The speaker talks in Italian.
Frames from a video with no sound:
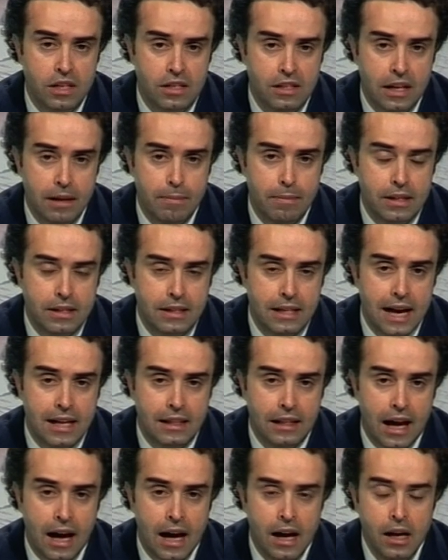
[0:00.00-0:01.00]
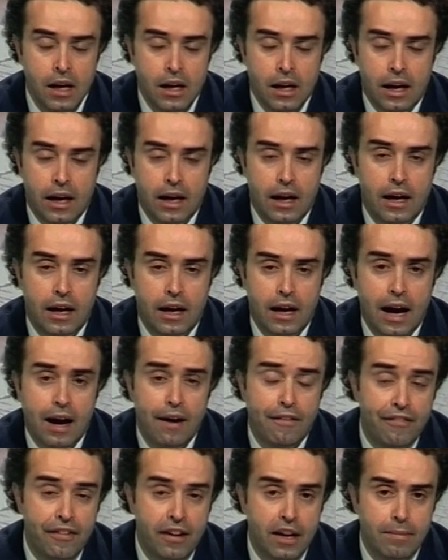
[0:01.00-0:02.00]
sarebbe stata eh,
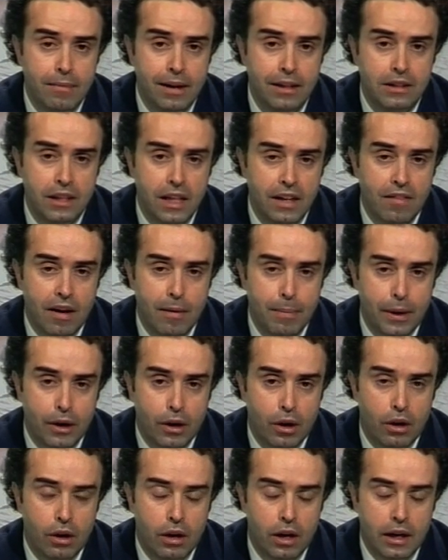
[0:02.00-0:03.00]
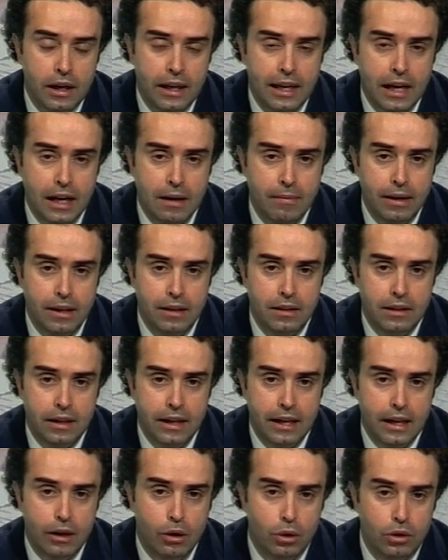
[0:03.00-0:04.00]
affermativa, però eh, chiaramente
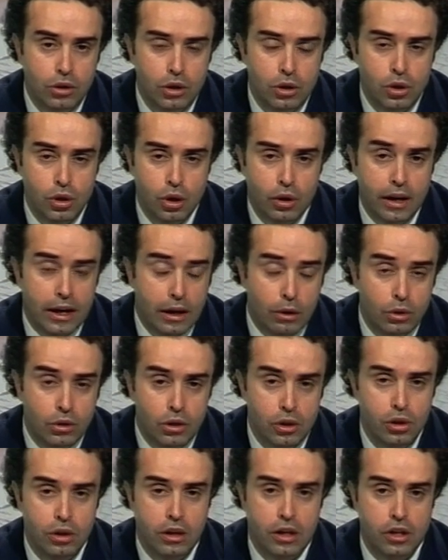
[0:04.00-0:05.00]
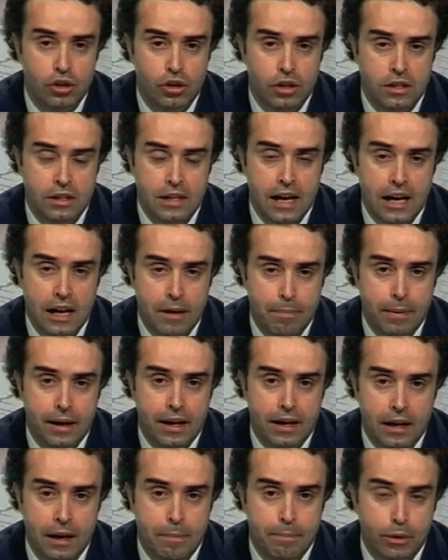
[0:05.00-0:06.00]
condizioni, la condizione necessaria
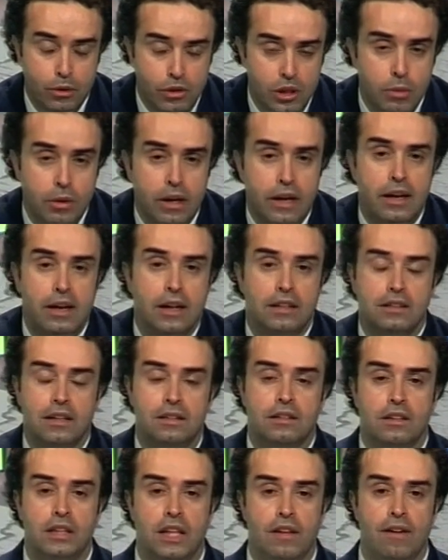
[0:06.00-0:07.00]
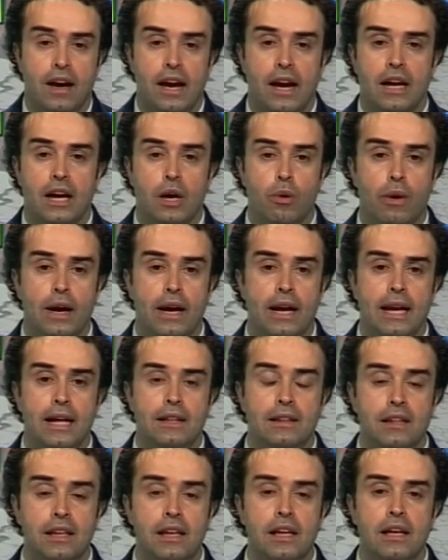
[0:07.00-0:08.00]
per proseguire nella trattativa era quella
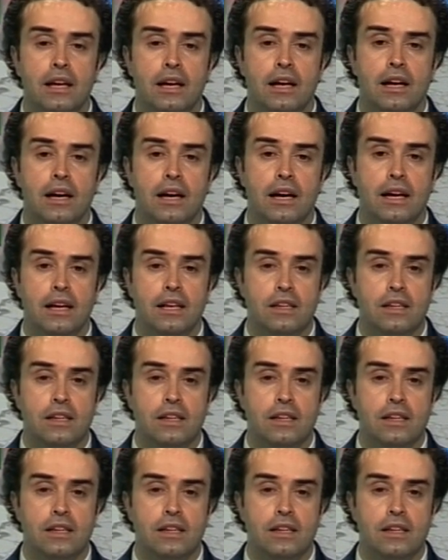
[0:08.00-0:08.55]
di eh,